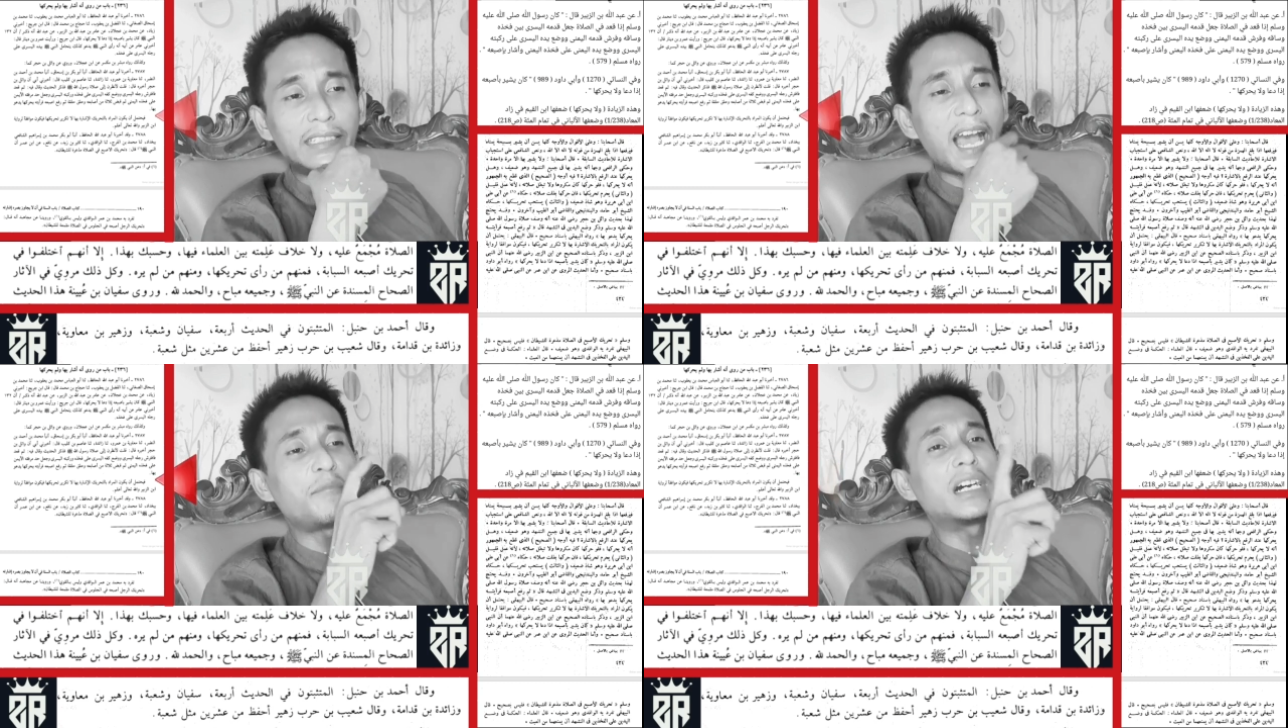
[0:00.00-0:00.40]

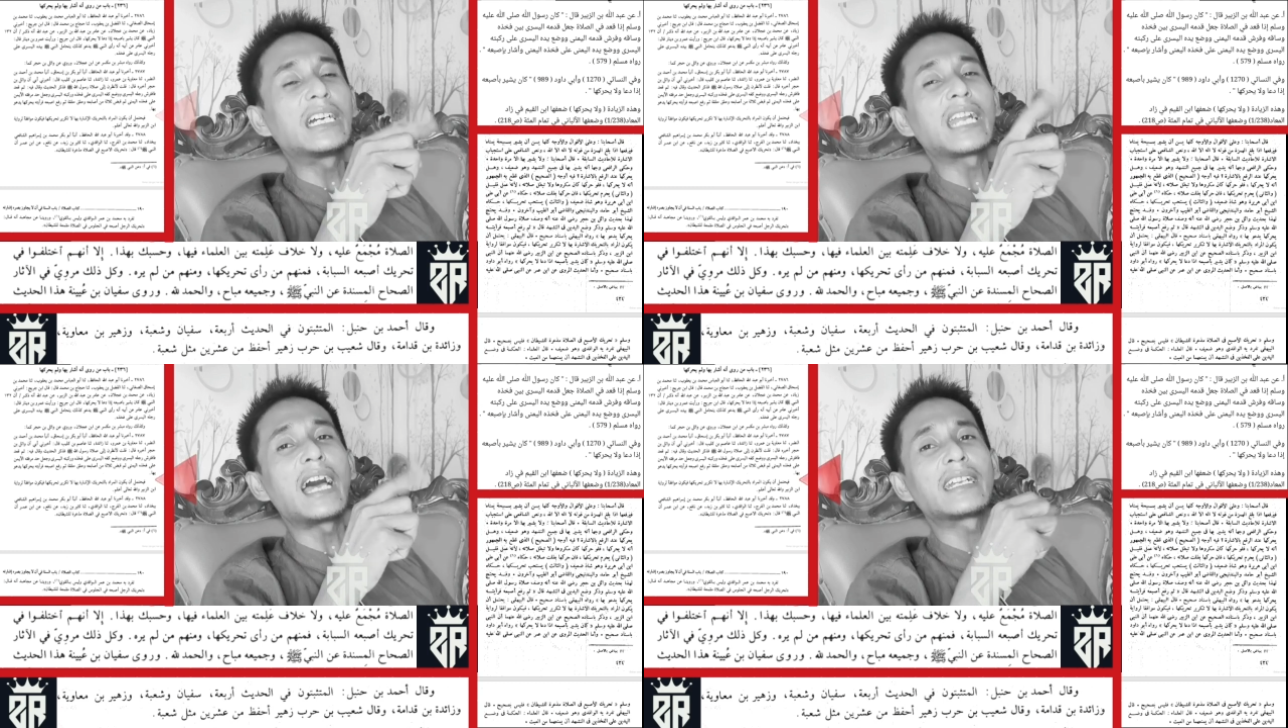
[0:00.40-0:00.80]
Yang
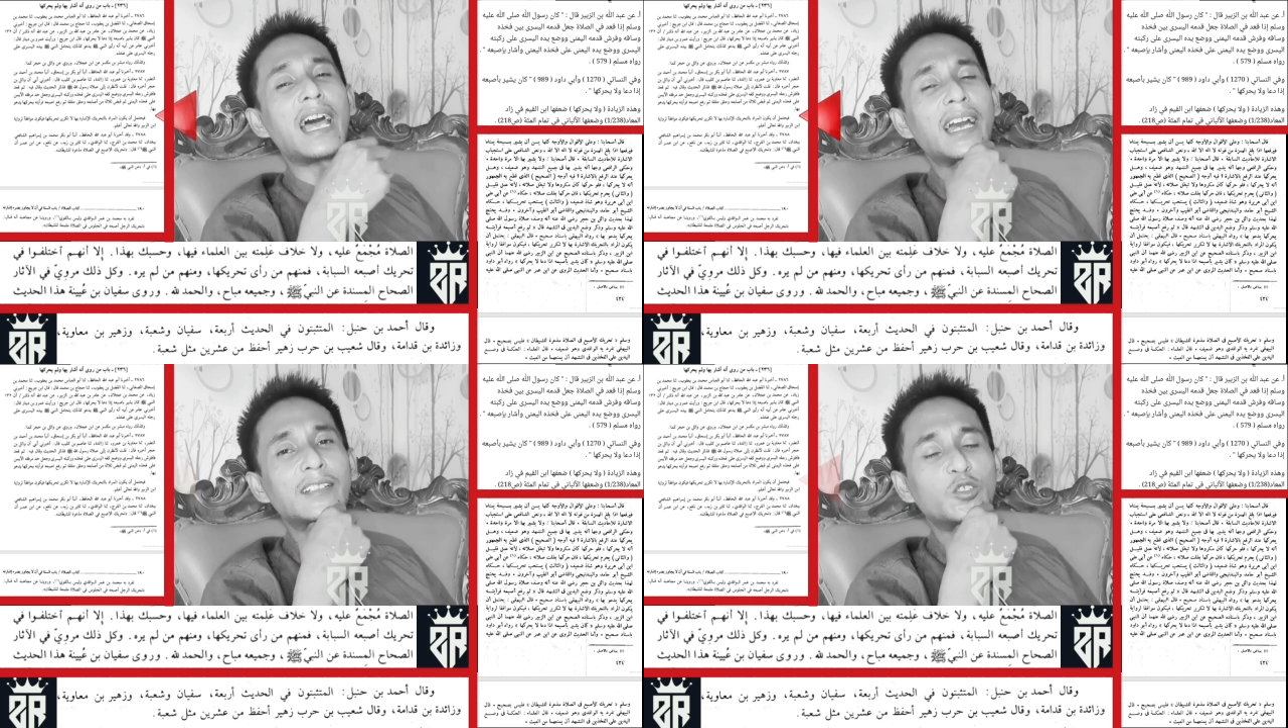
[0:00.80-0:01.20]

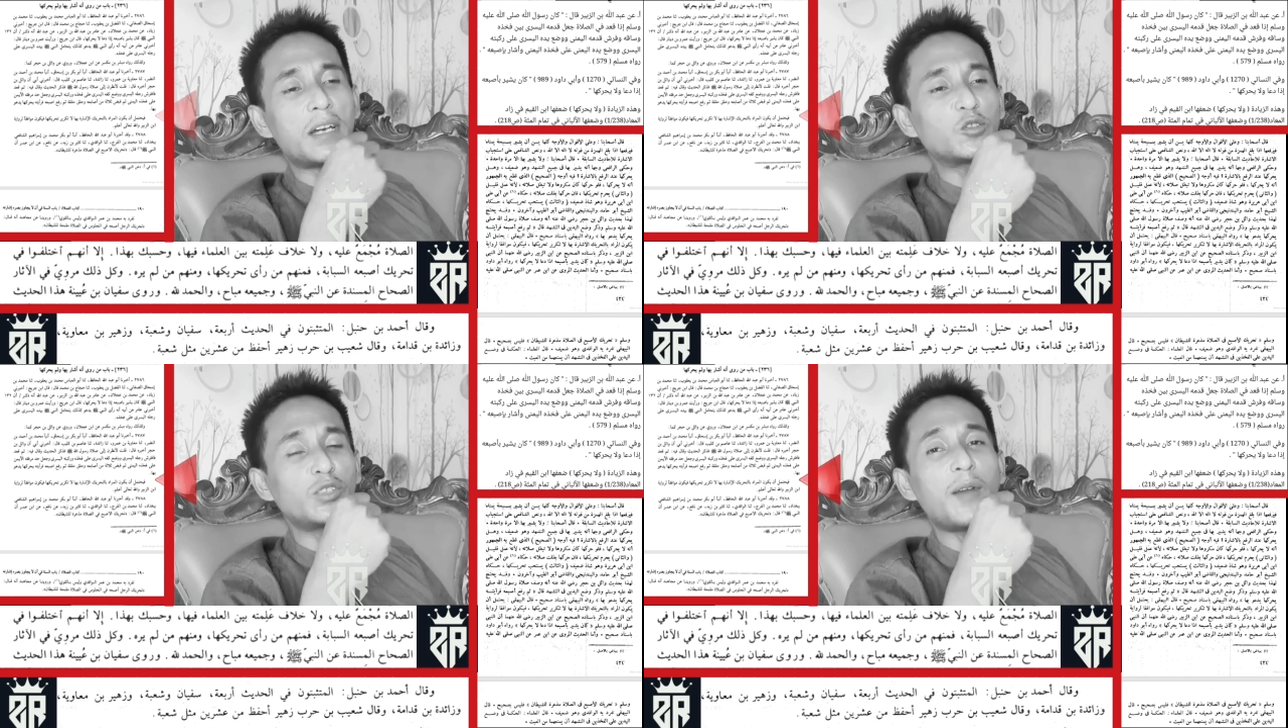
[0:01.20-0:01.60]
menggerak-gerakkan itu
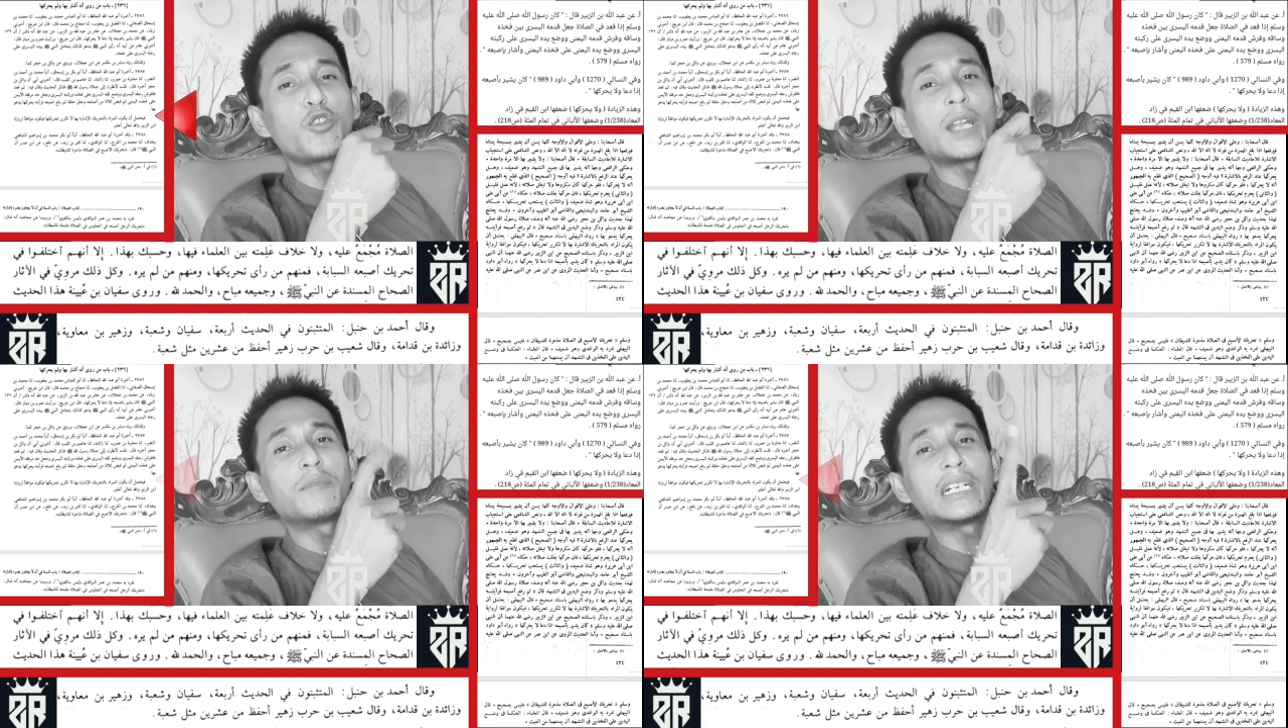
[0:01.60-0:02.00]
maksudnya
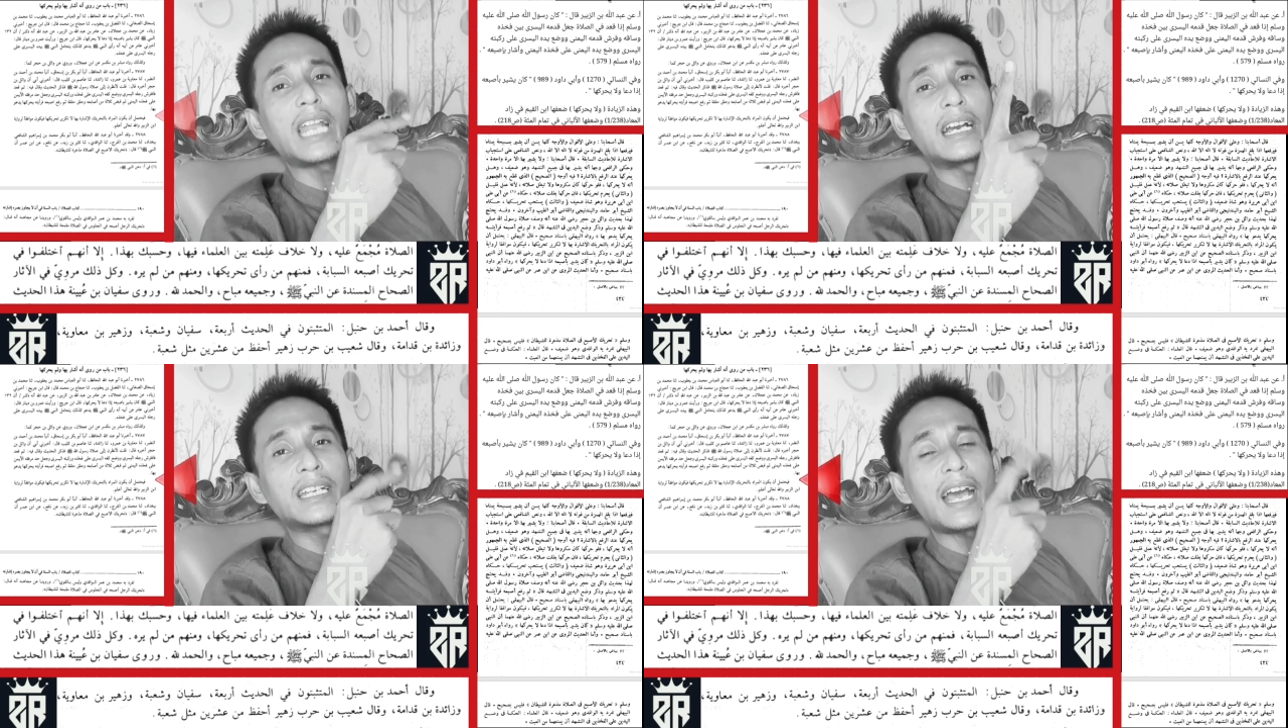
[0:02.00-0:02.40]
bukan
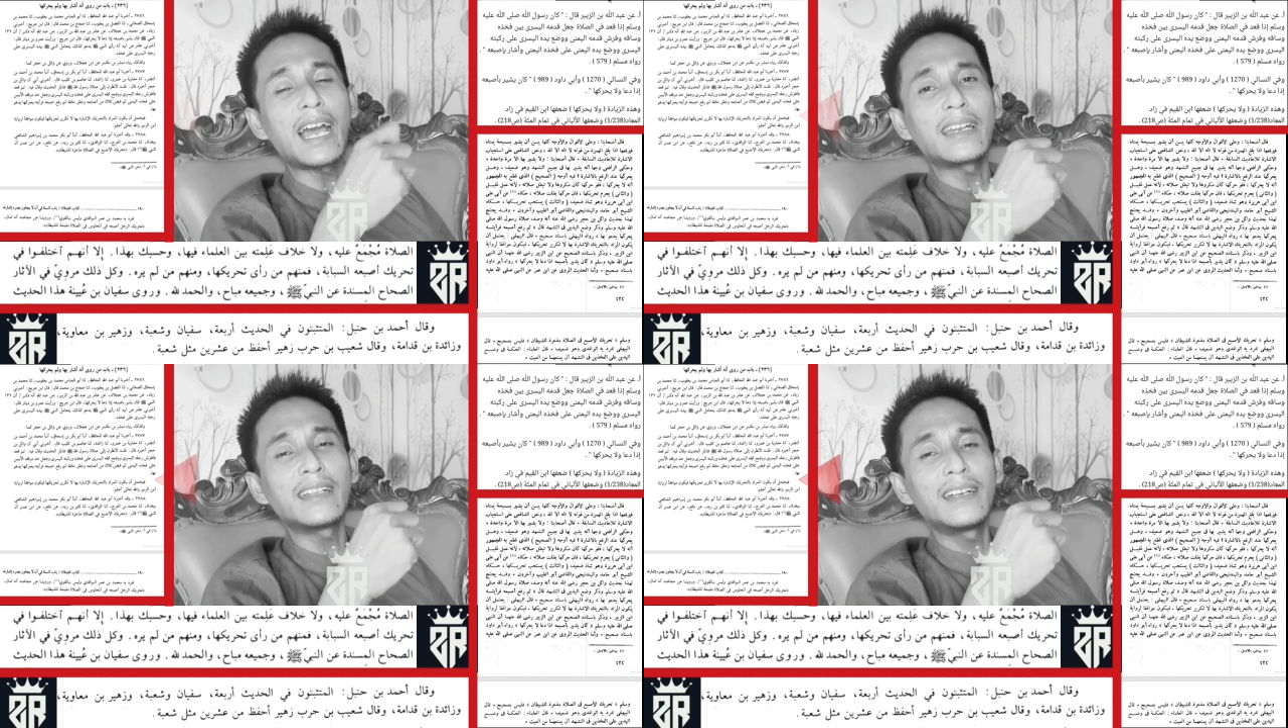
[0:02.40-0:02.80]

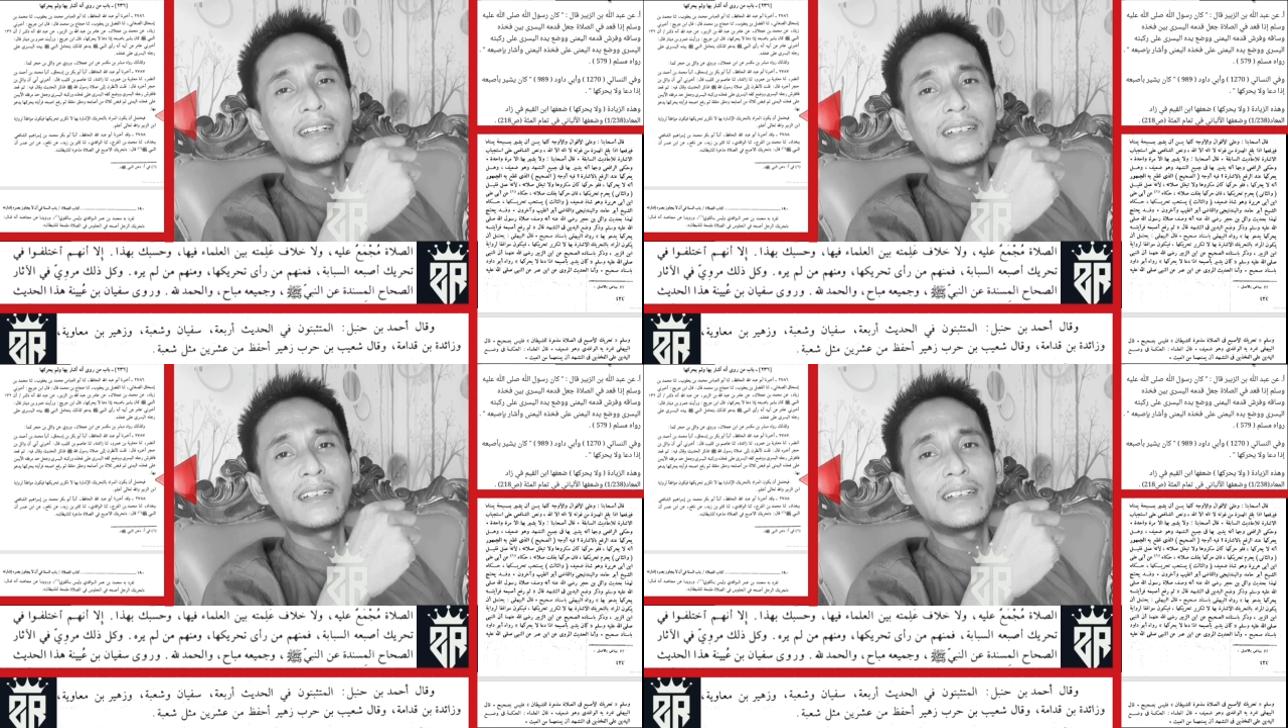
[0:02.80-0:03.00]
menggerak-gerakkan.